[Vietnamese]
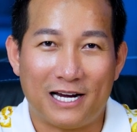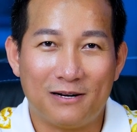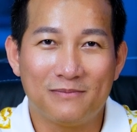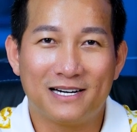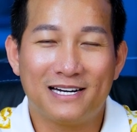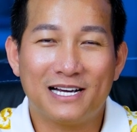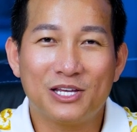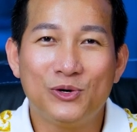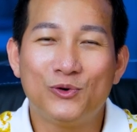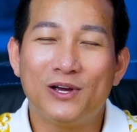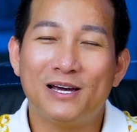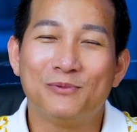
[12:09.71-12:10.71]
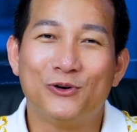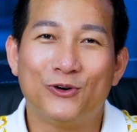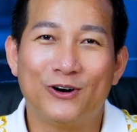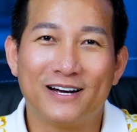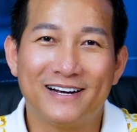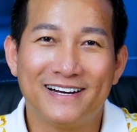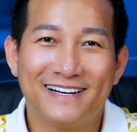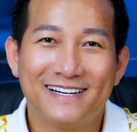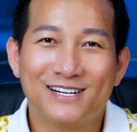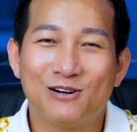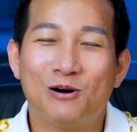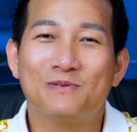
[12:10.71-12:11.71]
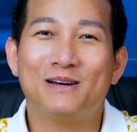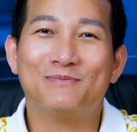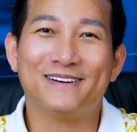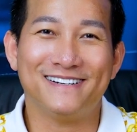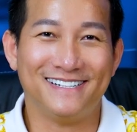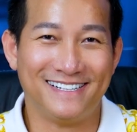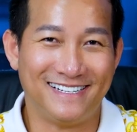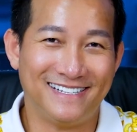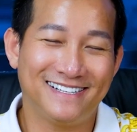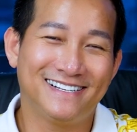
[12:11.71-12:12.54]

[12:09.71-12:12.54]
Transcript: trạng mình đang vui hay buồn nó cũng không dám cười